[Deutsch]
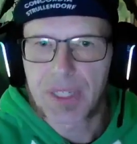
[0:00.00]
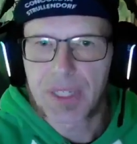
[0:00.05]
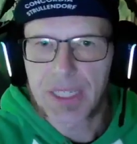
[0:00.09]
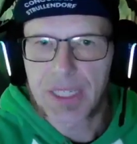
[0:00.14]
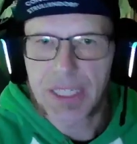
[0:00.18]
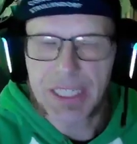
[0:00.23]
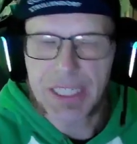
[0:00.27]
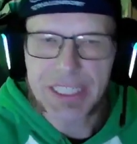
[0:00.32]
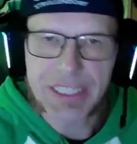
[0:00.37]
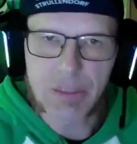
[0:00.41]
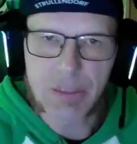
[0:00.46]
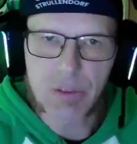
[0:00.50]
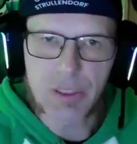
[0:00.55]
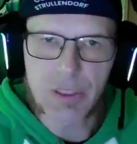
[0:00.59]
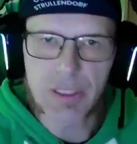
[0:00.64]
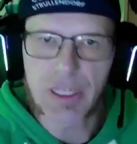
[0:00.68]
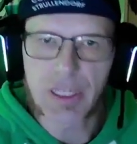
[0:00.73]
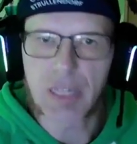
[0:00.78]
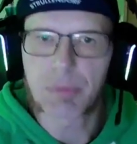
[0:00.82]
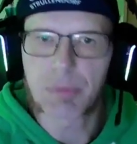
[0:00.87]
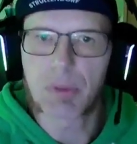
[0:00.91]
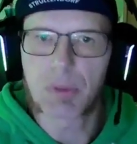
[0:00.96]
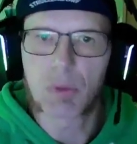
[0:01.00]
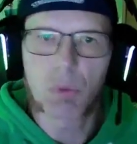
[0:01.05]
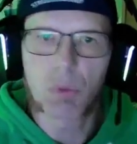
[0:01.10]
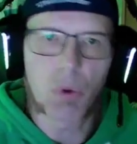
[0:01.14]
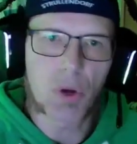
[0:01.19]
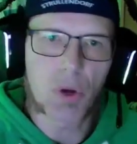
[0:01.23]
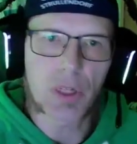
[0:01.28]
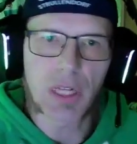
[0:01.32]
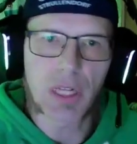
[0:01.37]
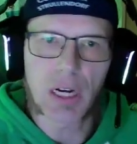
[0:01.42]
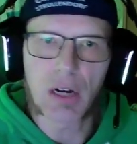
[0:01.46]
Rechts unten hat man
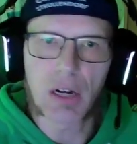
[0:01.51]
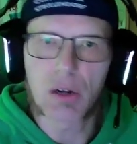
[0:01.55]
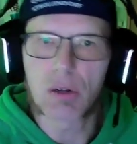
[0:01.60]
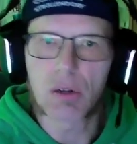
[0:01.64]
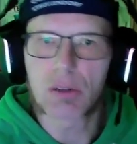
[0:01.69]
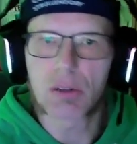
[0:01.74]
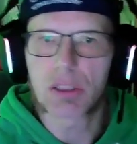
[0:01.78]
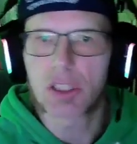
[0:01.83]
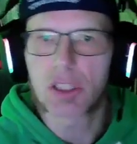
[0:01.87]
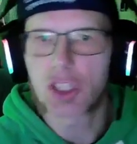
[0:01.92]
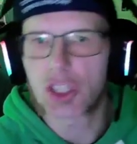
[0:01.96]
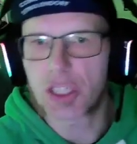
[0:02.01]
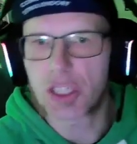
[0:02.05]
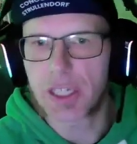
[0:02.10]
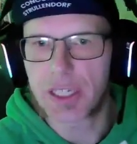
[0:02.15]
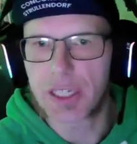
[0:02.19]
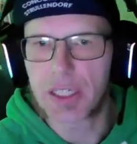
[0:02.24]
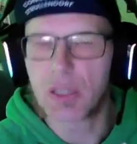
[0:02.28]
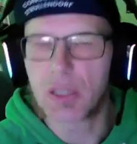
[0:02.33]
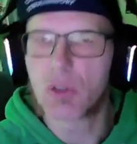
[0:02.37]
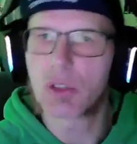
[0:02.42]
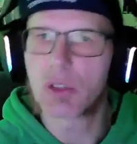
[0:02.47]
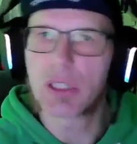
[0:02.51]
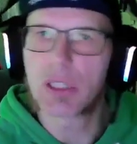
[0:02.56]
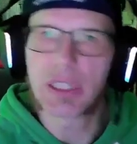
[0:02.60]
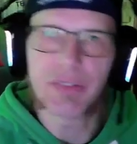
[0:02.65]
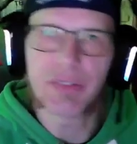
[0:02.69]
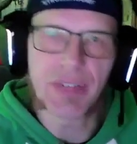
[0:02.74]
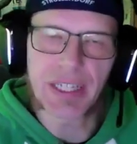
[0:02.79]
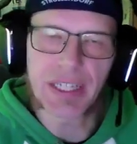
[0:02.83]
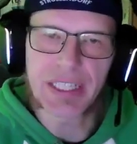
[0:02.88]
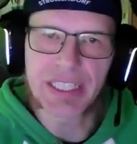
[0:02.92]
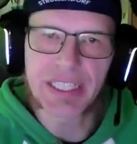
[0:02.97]
Workout, Strecke oder
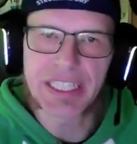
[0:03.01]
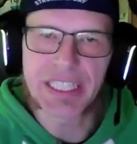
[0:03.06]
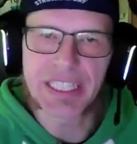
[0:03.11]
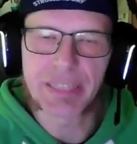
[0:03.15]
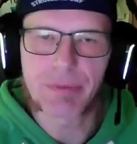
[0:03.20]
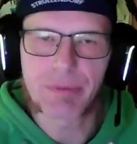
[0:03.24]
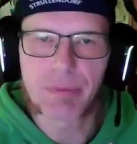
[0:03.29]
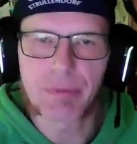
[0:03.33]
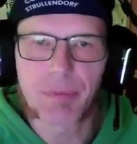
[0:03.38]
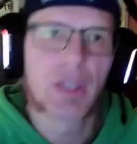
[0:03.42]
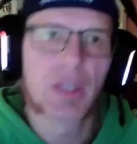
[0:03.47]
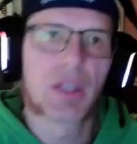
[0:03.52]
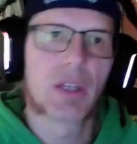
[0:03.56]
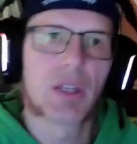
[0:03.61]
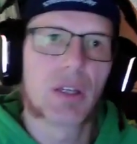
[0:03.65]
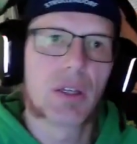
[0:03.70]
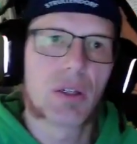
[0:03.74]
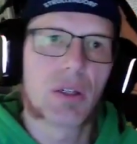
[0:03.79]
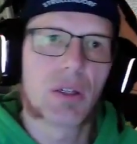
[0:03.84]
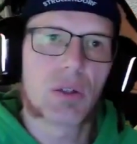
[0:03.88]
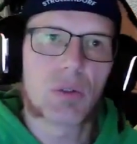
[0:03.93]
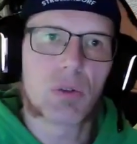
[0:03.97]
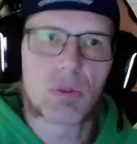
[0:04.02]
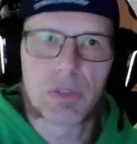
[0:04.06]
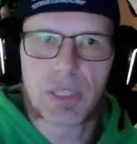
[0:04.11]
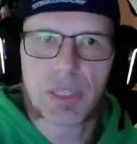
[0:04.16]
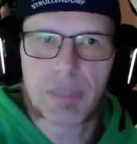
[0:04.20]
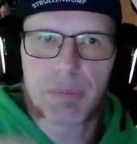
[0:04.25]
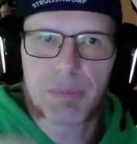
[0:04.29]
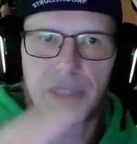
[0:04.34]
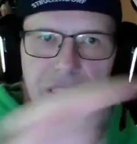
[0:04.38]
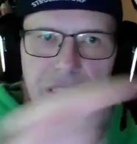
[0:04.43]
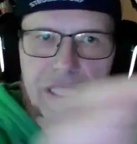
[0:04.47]
Events. Und
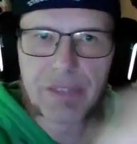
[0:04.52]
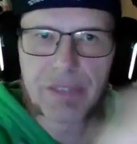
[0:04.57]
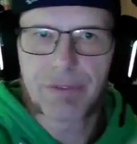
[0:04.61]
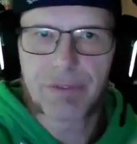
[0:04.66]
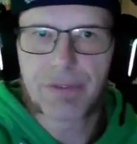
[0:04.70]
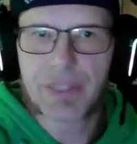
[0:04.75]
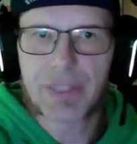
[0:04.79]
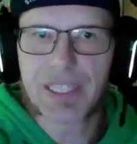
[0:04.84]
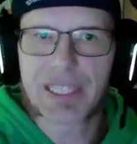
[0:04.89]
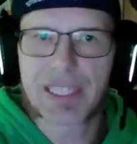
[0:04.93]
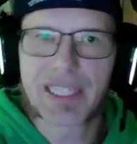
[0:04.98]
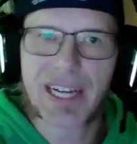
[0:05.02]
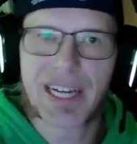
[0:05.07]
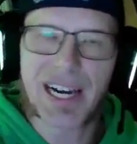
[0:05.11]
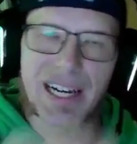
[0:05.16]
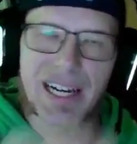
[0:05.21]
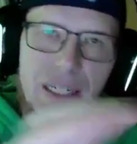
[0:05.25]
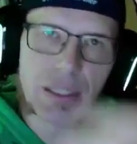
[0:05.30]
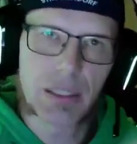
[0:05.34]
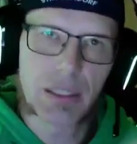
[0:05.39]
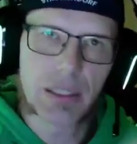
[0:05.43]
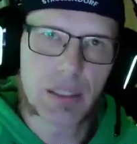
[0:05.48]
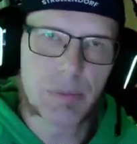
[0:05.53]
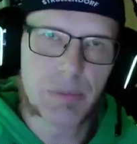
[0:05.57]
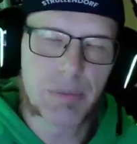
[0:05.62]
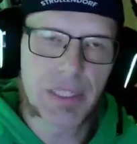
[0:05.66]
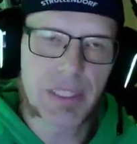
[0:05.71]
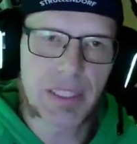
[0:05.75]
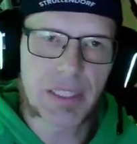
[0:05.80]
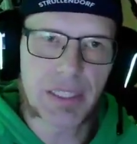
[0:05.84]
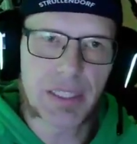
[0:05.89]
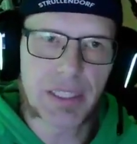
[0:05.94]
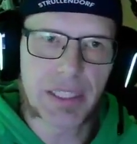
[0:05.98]
dann bei diesen vier Kacheln in der
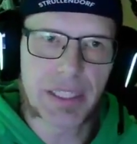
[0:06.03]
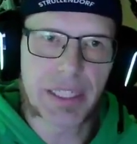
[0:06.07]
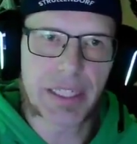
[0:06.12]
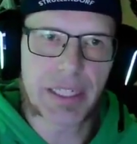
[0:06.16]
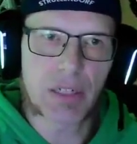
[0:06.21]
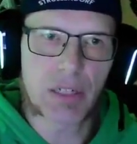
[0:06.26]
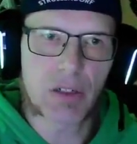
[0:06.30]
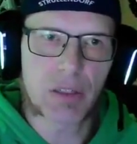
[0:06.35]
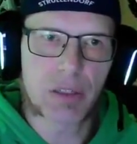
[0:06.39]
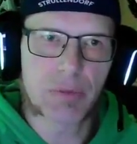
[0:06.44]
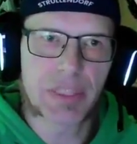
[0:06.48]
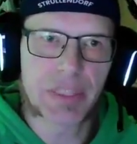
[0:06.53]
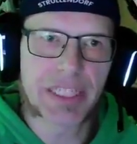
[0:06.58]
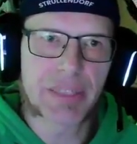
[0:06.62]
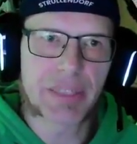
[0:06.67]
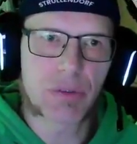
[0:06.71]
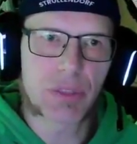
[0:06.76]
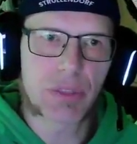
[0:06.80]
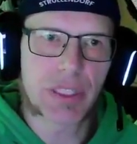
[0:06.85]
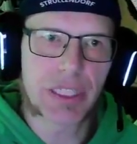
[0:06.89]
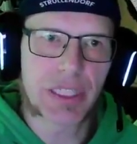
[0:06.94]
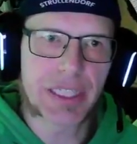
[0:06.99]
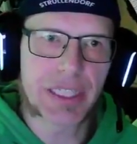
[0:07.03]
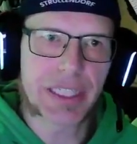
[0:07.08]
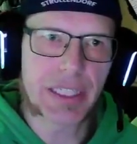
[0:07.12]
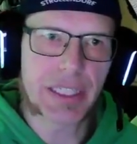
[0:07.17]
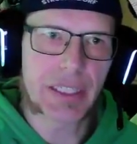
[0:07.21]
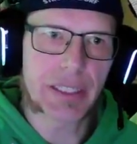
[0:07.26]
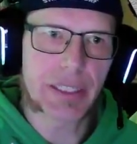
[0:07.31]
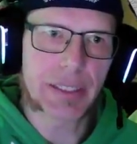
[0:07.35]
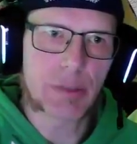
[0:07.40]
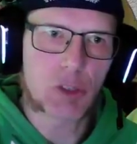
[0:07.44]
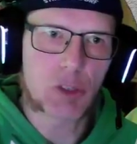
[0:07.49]
Mitte ist es mhm. auch immer so, dass
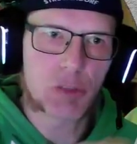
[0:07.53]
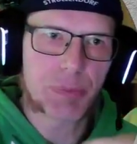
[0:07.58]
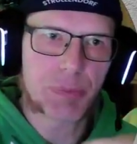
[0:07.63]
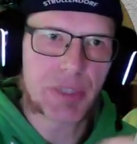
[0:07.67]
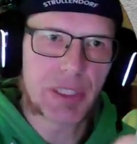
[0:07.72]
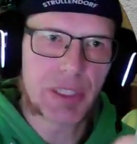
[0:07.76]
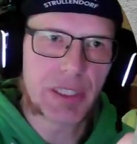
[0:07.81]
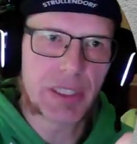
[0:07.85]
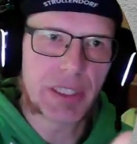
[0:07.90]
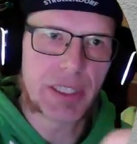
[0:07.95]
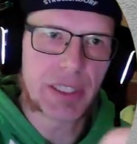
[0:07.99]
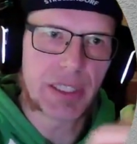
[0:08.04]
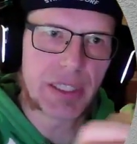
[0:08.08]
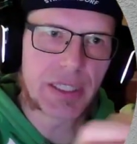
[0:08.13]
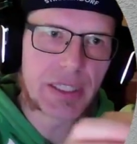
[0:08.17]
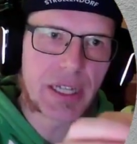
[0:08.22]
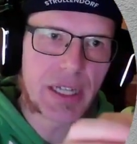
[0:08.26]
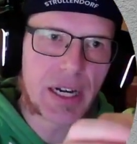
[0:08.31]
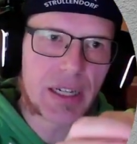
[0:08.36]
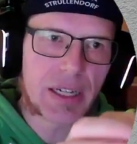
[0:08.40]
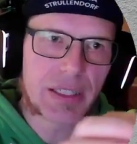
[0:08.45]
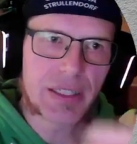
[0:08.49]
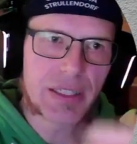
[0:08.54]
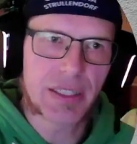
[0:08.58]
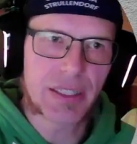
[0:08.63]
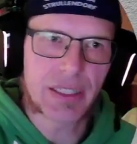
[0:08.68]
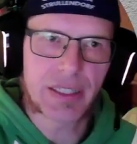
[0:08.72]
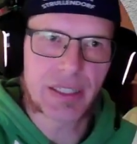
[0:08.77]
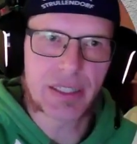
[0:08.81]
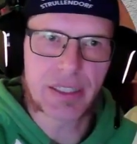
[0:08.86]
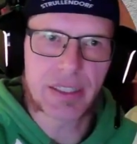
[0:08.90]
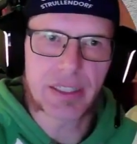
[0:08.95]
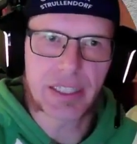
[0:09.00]
äh, zum Beispiel die Kachel
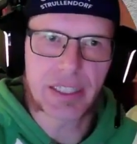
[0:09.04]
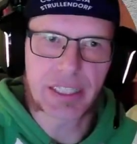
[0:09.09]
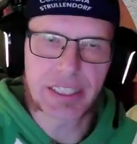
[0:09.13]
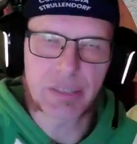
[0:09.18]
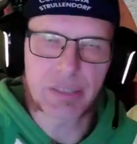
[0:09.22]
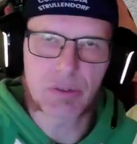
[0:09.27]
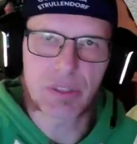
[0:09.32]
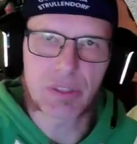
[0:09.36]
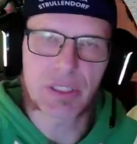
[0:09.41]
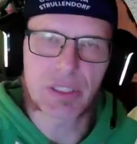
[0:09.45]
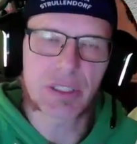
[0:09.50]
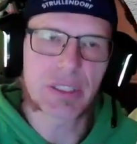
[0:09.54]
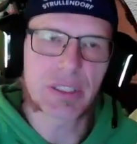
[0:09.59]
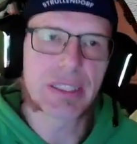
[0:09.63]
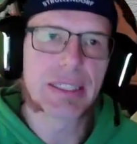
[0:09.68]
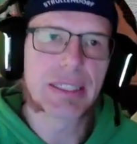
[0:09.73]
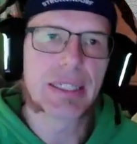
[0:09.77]
links unten